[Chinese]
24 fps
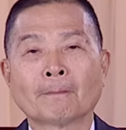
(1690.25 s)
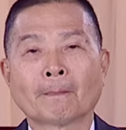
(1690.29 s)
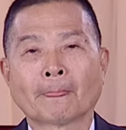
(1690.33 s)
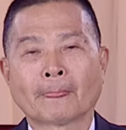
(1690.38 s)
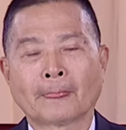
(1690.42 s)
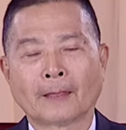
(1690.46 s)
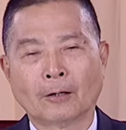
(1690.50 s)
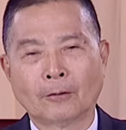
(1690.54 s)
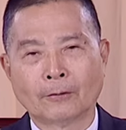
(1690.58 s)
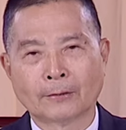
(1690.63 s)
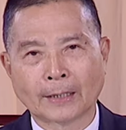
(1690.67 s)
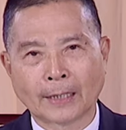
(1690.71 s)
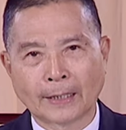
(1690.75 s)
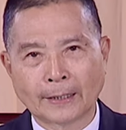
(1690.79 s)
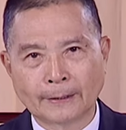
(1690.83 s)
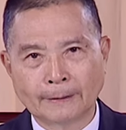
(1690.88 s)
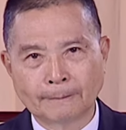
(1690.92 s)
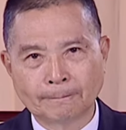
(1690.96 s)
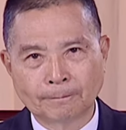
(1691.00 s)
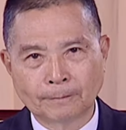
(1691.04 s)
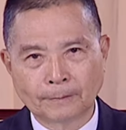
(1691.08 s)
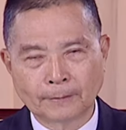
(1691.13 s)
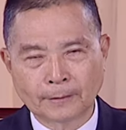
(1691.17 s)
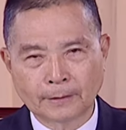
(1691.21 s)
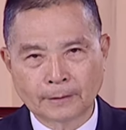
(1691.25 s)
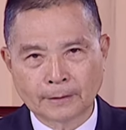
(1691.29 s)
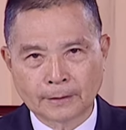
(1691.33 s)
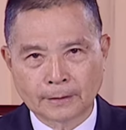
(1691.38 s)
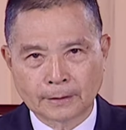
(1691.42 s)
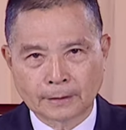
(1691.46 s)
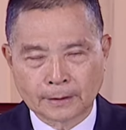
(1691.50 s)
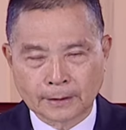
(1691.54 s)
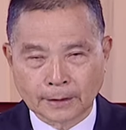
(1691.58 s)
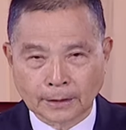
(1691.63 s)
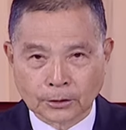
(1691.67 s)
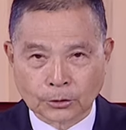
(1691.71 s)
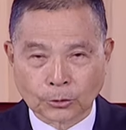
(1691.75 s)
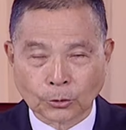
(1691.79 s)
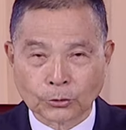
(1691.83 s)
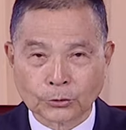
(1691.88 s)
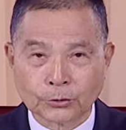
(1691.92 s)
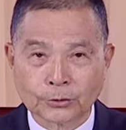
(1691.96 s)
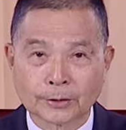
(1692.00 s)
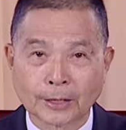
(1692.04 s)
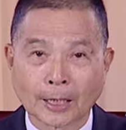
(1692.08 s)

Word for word: 那后来这个董事